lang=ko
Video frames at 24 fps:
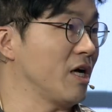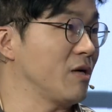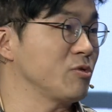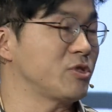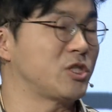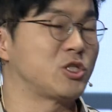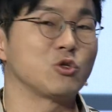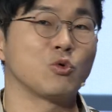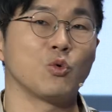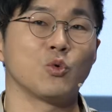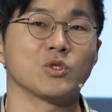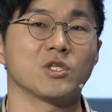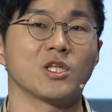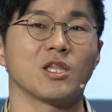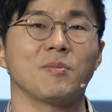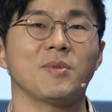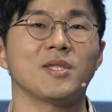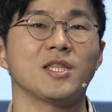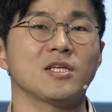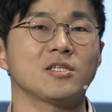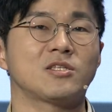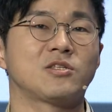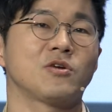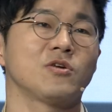뭐 지구 온다는
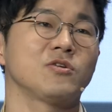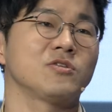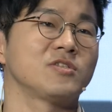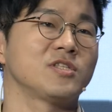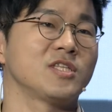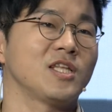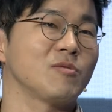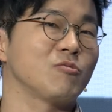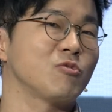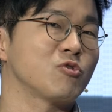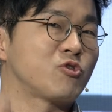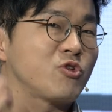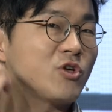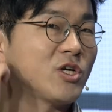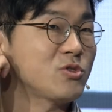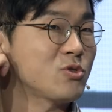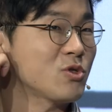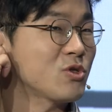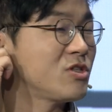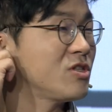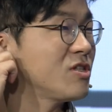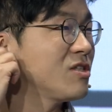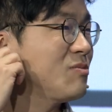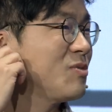맨날 들었는데 뭐 귀한 쪽
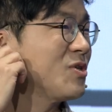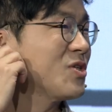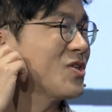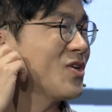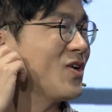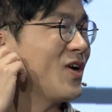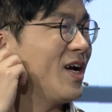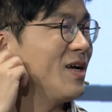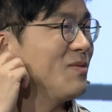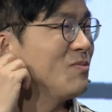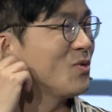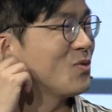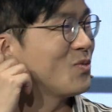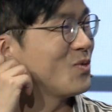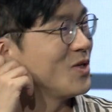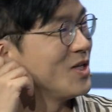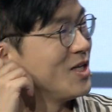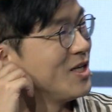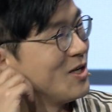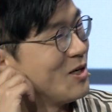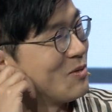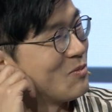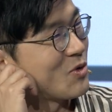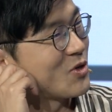긁으면서 아이 뭐,
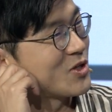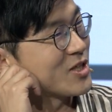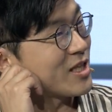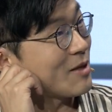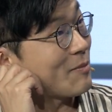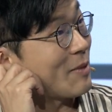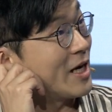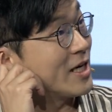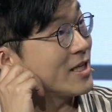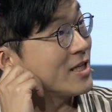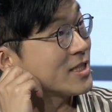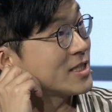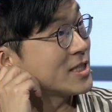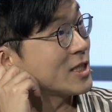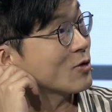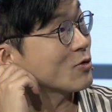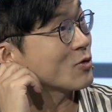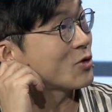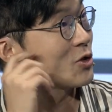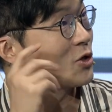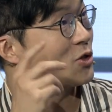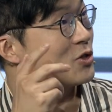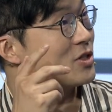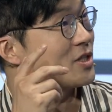뭐 그러다 말겠지 하고
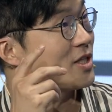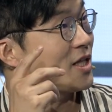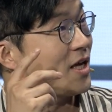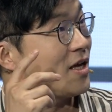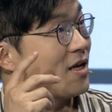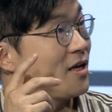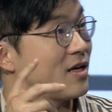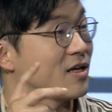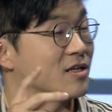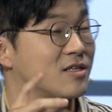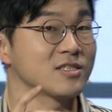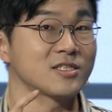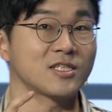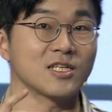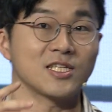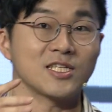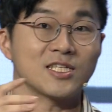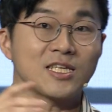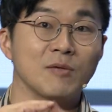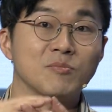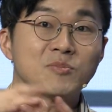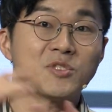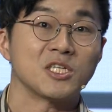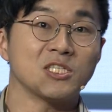들었는데 그때 나
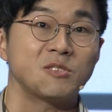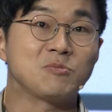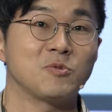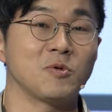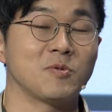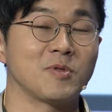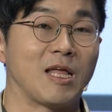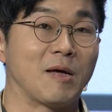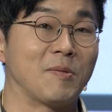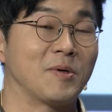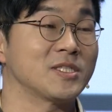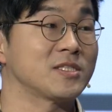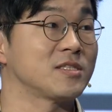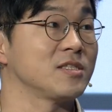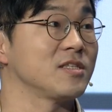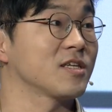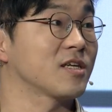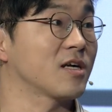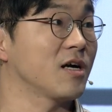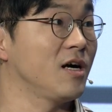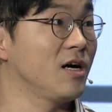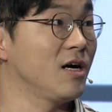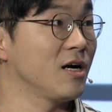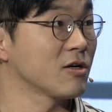3, 40년
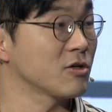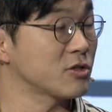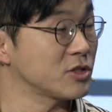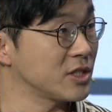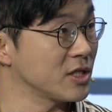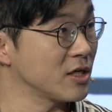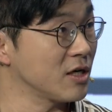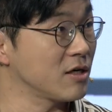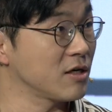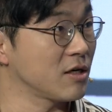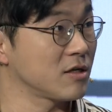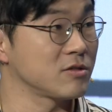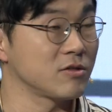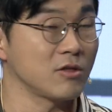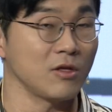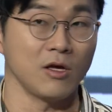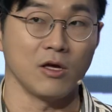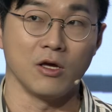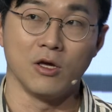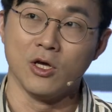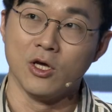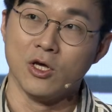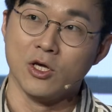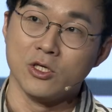남았으니까 그렇게 생각을 했는데
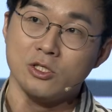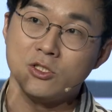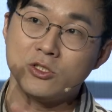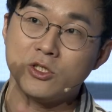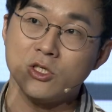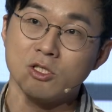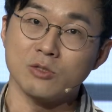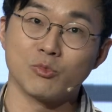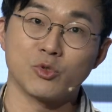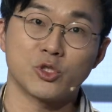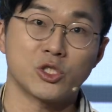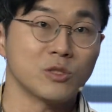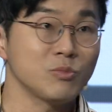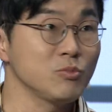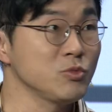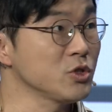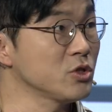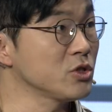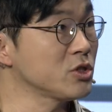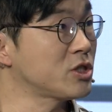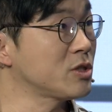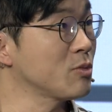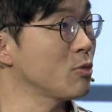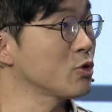이제는 뭐 10년,
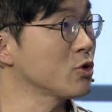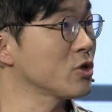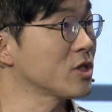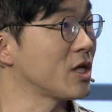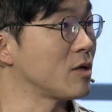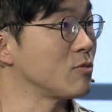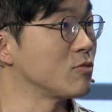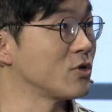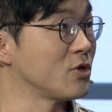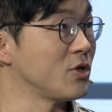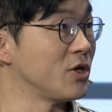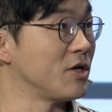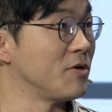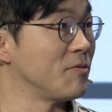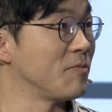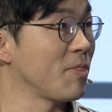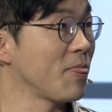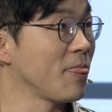15년 남은 거예요.